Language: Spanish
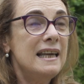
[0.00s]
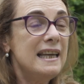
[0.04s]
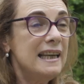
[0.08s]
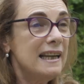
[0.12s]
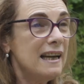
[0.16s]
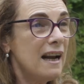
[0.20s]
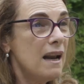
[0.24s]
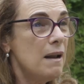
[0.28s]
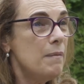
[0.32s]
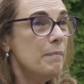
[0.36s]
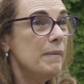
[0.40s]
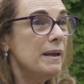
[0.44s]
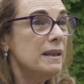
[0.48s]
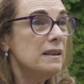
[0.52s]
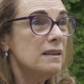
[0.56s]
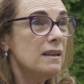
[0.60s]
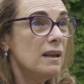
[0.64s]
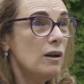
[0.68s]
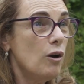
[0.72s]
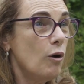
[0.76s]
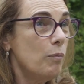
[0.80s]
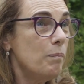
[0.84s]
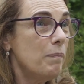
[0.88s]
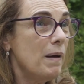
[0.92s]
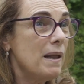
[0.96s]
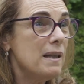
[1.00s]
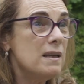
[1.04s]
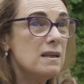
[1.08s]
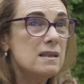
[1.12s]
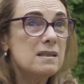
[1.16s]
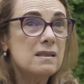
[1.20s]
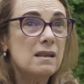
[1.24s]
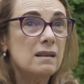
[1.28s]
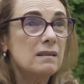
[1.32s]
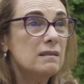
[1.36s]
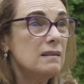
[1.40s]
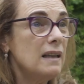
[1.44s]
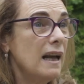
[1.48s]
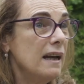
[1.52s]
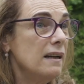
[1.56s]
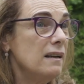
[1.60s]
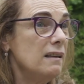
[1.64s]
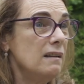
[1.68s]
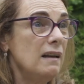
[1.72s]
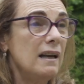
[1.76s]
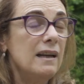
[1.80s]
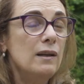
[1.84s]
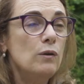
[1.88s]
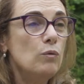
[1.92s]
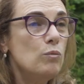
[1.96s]
y realmente los padres
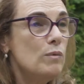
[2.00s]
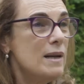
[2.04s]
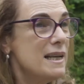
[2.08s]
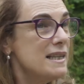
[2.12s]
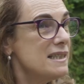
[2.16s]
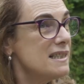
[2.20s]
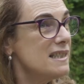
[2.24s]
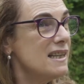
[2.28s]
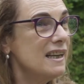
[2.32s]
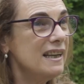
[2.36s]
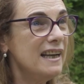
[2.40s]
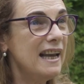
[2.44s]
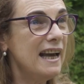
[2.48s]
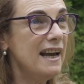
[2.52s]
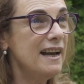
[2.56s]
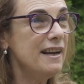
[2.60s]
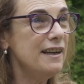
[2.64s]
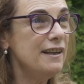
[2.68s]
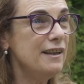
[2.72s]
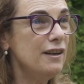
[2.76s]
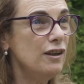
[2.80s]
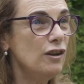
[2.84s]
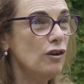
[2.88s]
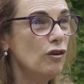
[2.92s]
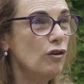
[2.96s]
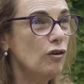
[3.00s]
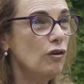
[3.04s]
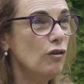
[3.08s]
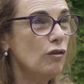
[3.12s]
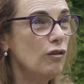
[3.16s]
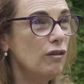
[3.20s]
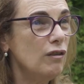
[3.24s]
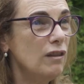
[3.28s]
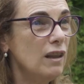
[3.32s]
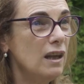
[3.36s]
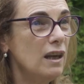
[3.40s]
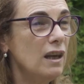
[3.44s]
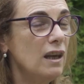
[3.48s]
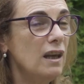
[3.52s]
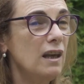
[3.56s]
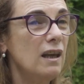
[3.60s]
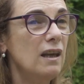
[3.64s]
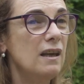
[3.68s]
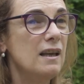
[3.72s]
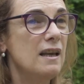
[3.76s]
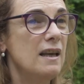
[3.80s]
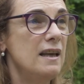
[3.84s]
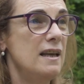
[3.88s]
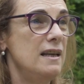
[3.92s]
están en un escenario de